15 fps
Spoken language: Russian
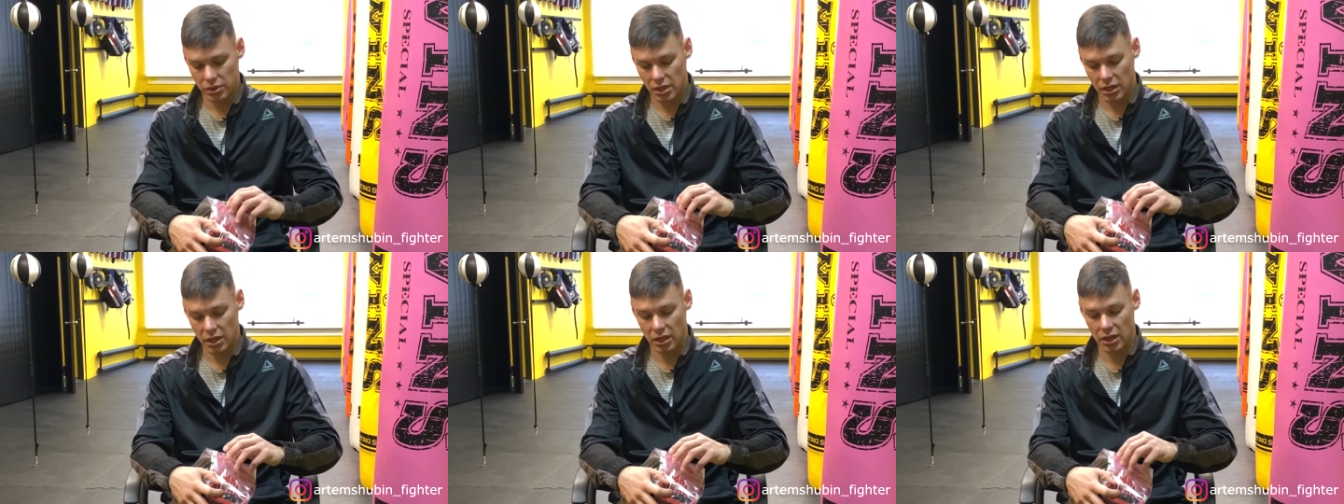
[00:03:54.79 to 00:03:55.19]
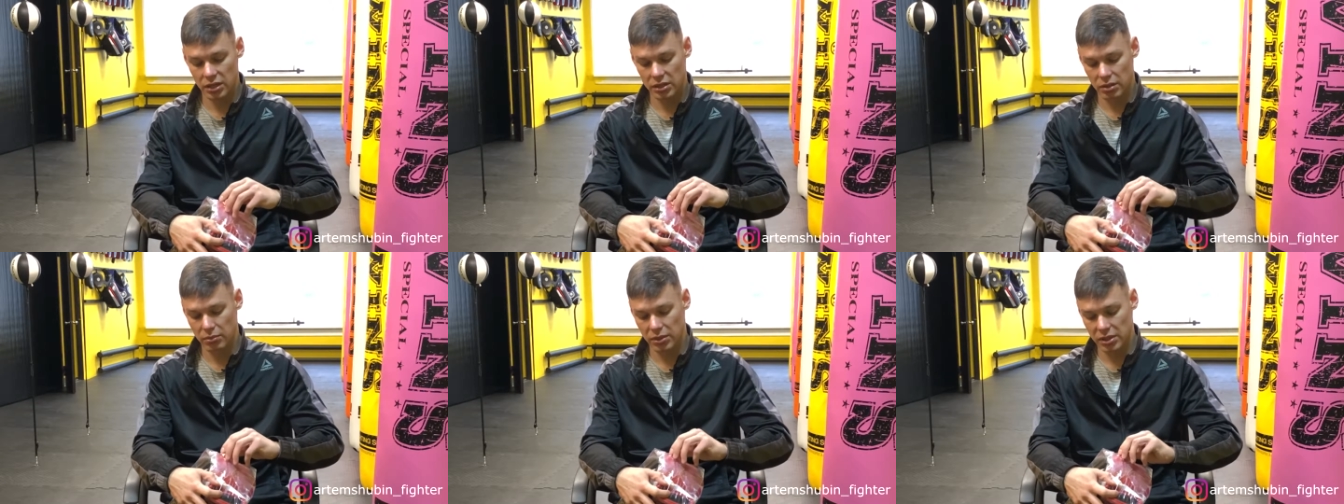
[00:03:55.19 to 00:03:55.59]
так как
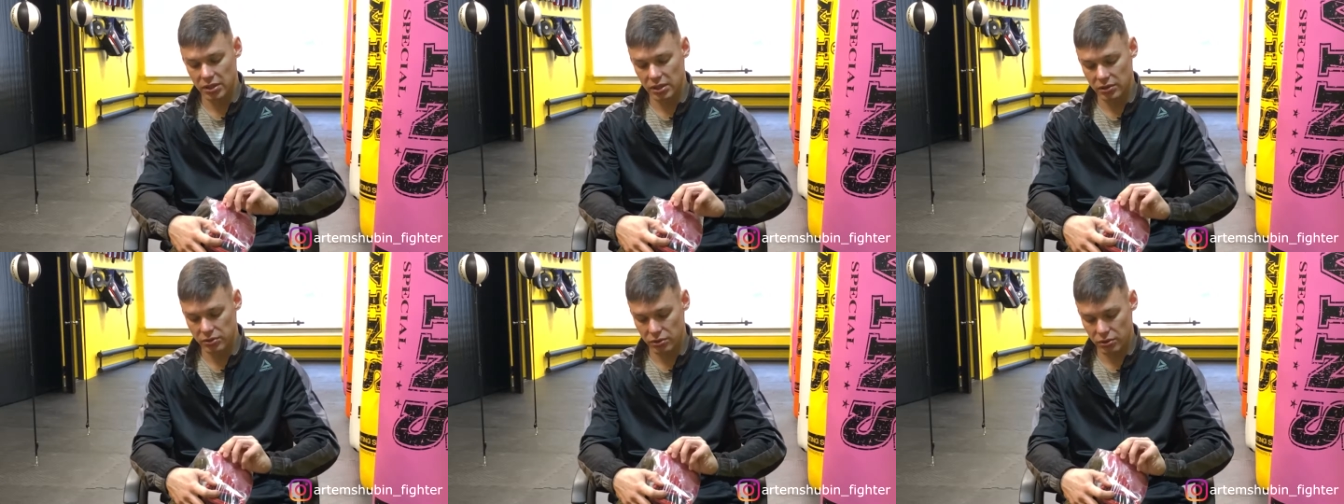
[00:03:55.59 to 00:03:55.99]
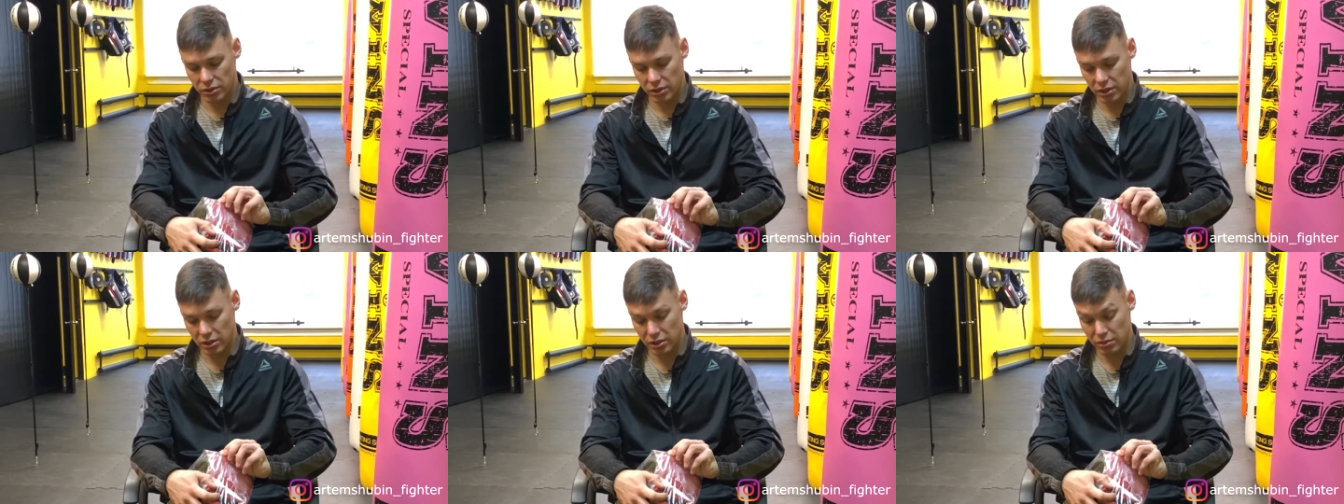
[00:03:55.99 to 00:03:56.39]
эта модель
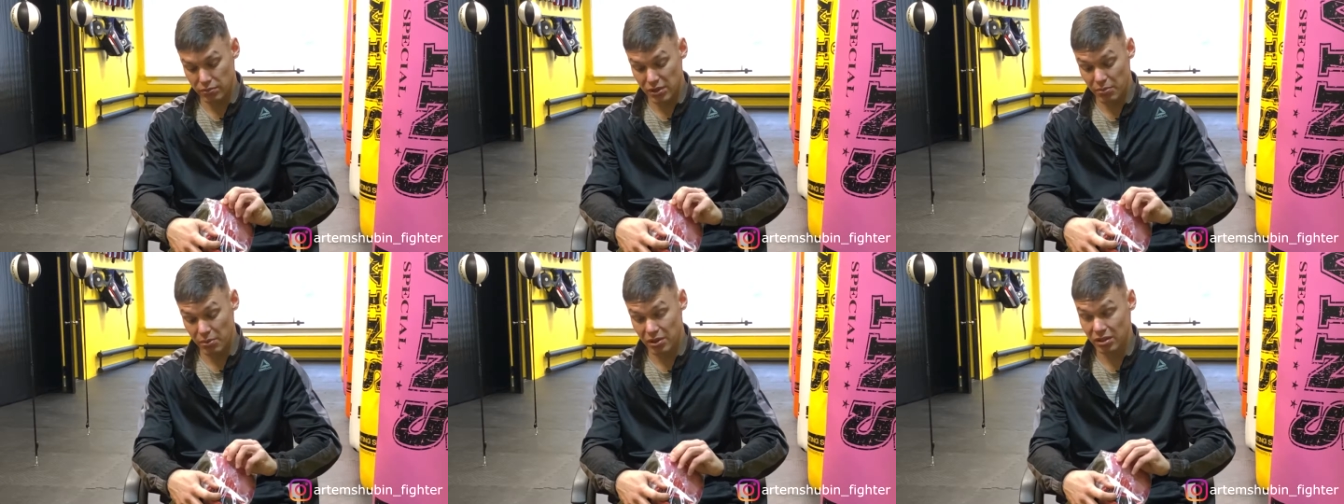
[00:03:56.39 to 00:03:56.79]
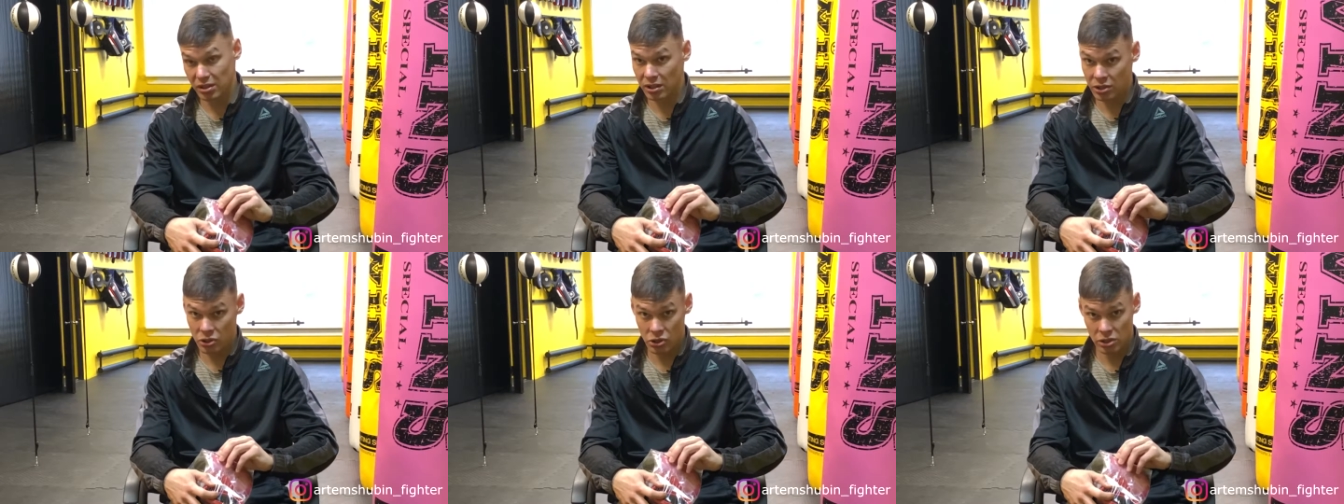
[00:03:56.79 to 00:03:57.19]
все-таки не мне
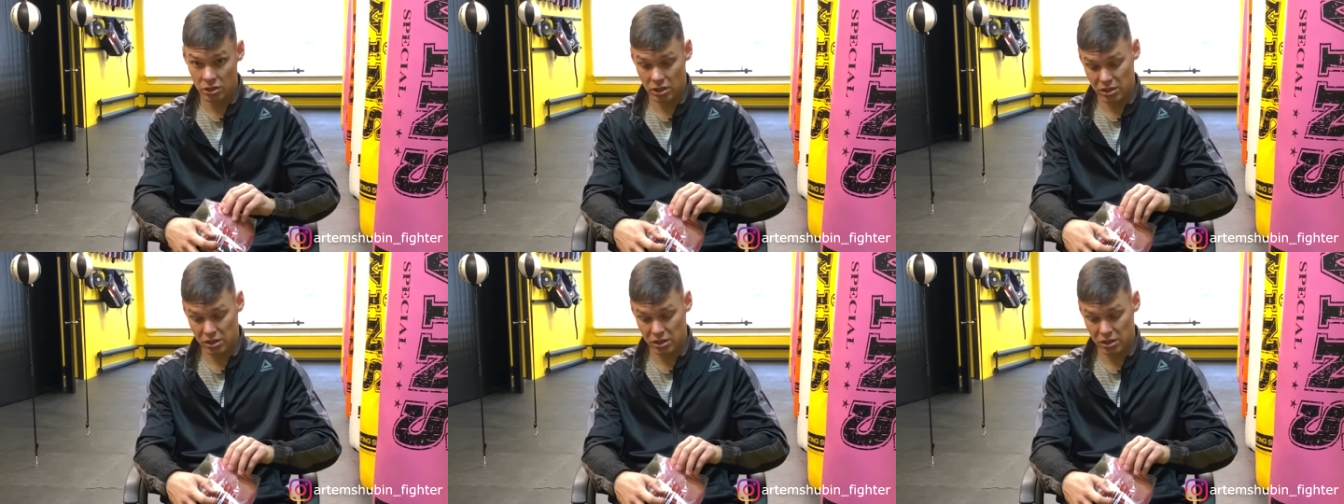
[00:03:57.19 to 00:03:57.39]
принадлежит,